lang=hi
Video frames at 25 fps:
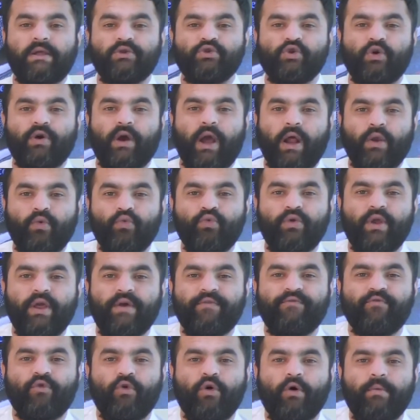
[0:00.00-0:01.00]
का जो कानून
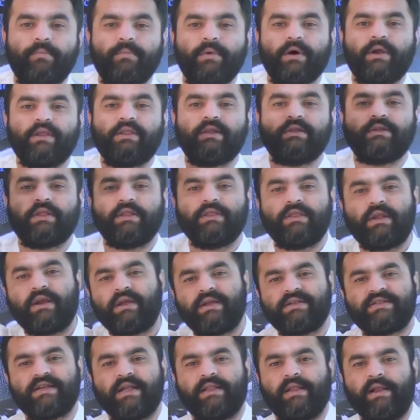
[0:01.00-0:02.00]
है वो हम अर्थतंत्र
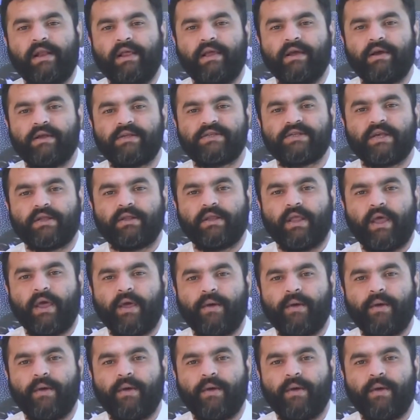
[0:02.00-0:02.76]
के साथ लिंक कर सकते